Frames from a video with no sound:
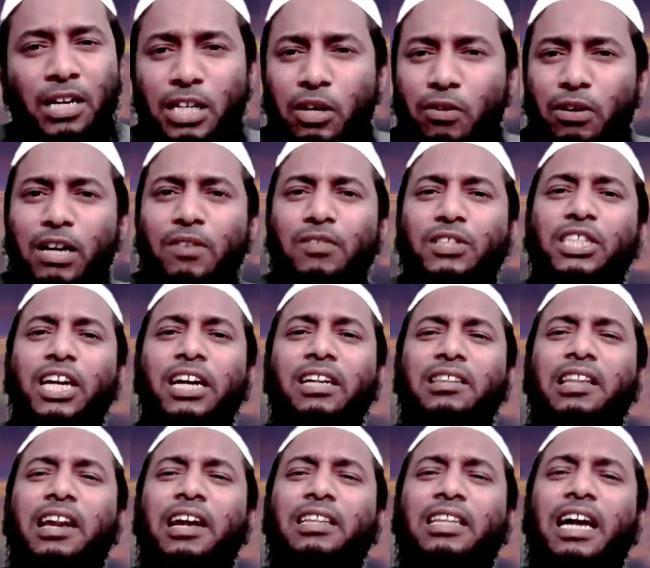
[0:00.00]
என்னுடைய
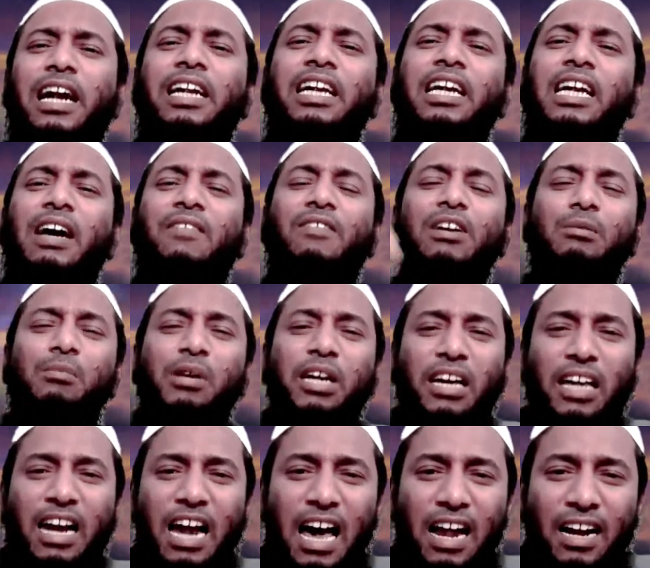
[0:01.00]
விஷயத்திலே தனி கவனம்
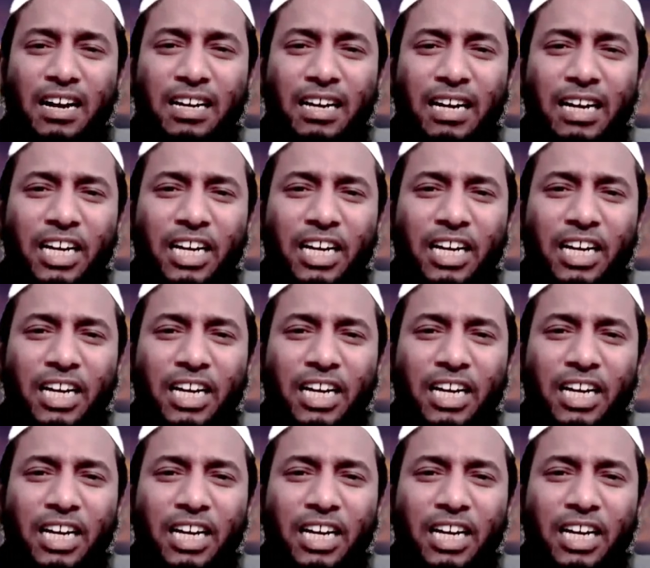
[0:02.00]
எடுக்கிறார்